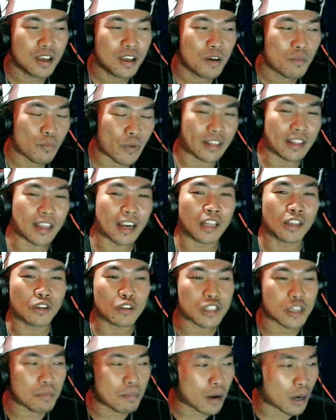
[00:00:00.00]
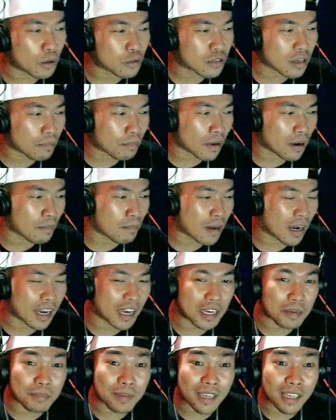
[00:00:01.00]
Pwede rin to sa mga usapang
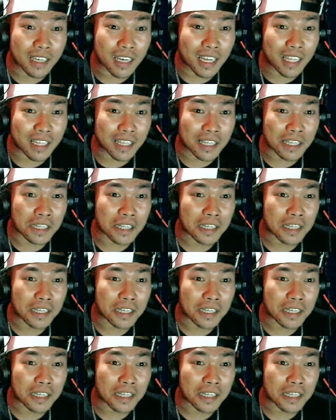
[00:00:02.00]
magkaibigan.